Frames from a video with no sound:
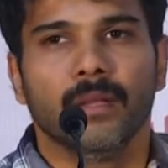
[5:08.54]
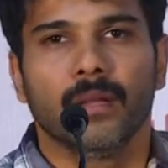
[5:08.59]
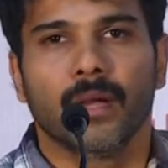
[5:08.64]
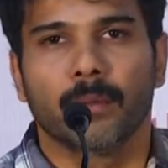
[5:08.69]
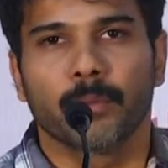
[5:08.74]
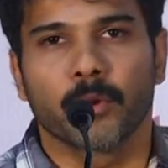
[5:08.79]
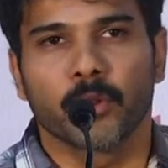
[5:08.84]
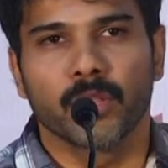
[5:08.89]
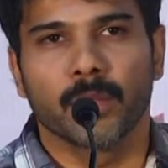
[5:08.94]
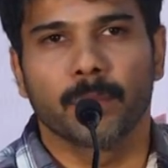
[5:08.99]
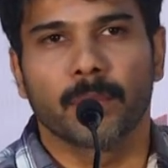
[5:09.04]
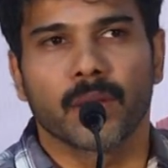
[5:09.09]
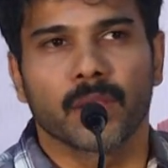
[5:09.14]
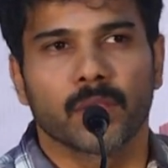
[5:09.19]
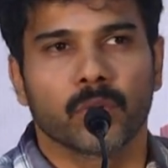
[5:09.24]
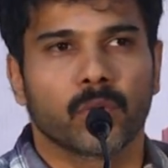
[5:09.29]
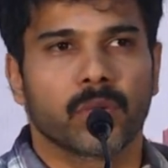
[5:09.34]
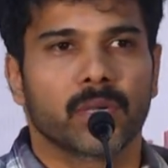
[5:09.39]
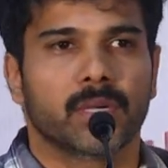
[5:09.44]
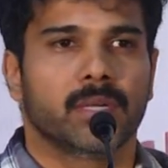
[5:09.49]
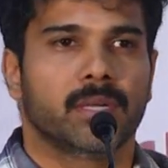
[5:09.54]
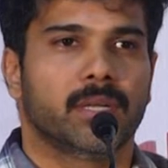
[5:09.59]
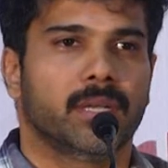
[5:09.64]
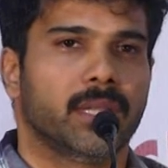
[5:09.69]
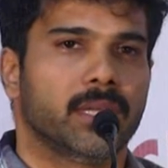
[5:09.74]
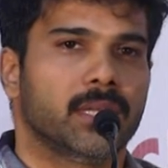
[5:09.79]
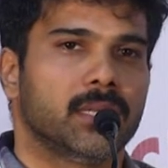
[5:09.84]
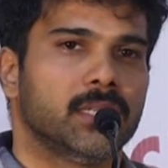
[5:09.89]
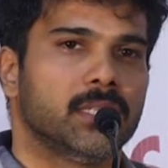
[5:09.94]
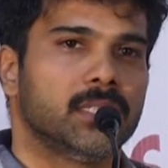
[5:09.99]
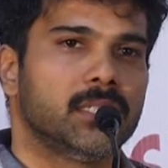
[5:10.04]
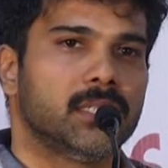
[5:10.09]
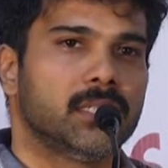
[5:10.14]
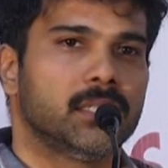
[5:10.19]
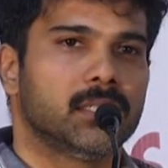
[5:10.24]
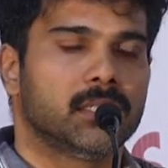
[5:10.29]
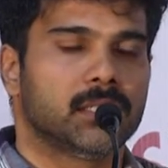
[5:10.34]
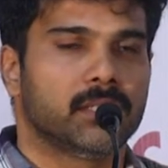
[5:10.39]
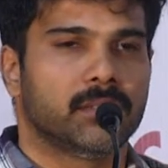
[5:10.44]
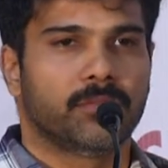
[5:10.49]
அப்புறம் இந்த படத்தோட
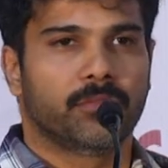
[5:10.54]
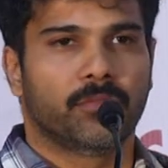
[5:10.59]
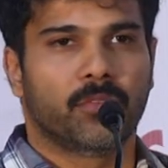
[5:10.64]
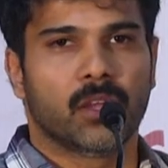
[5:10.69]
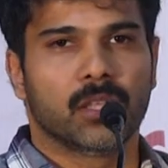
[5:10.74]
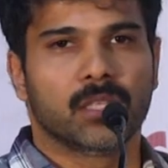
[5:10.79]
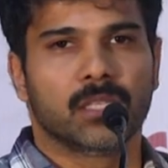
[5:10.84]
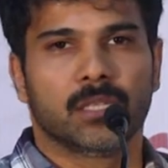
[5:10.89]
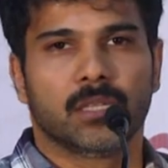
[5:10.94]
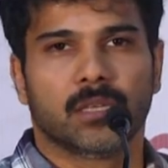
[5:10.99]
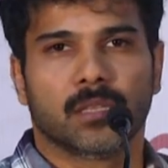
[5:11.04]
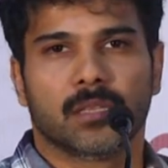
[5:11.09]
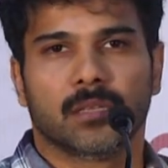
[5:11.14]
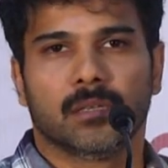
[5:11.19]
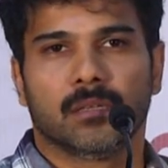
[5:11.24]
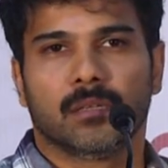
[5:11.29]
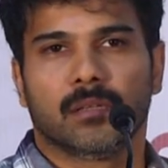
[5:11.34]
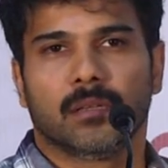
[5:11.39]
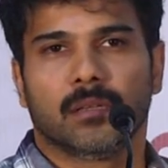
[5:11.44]
டெக்னீஷியன்ஸ் வாஞ்சிநாதன்